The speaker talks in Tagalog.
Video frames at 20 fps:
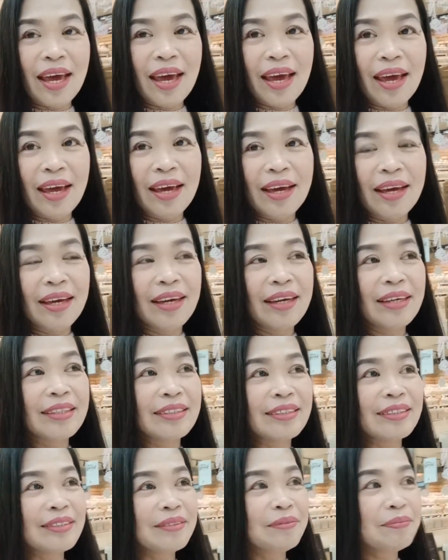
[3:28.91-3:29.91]

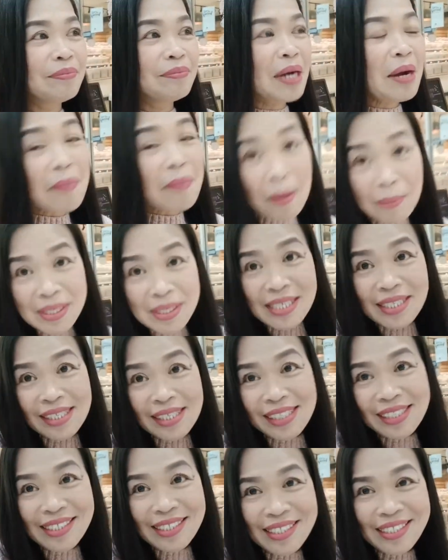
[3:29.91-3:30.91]
And mga
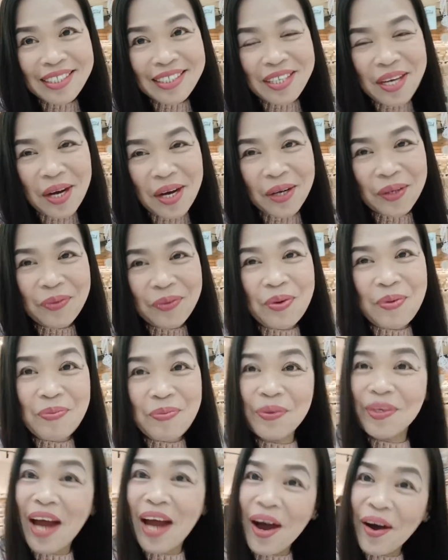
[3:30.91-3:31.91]
mamshis, so, uwi
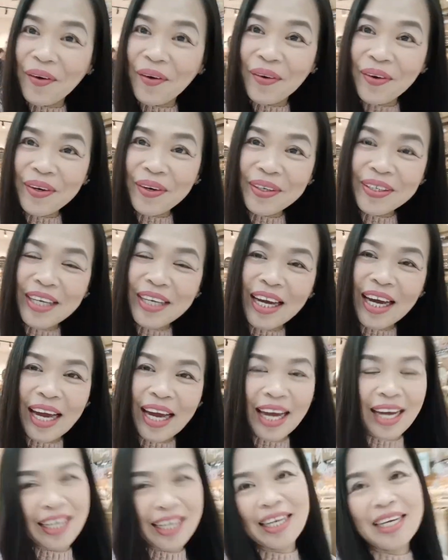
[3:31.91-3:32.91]
muna ako.
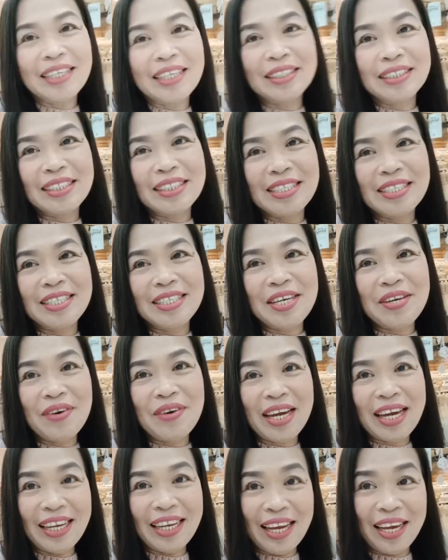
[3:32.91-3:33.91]
And then, see
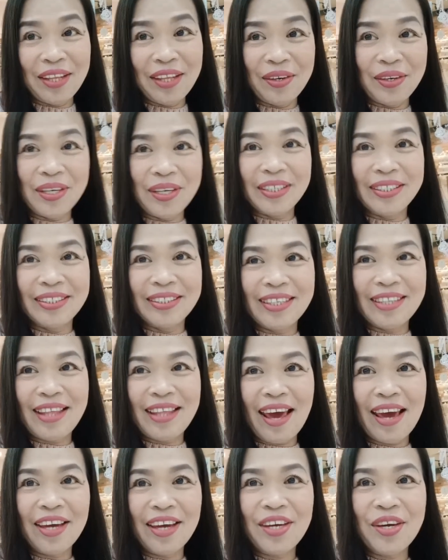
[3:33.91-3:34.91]
you again later.
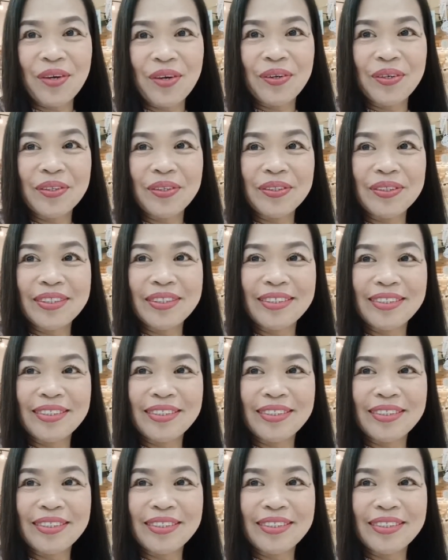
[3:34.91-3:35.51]
Thank you!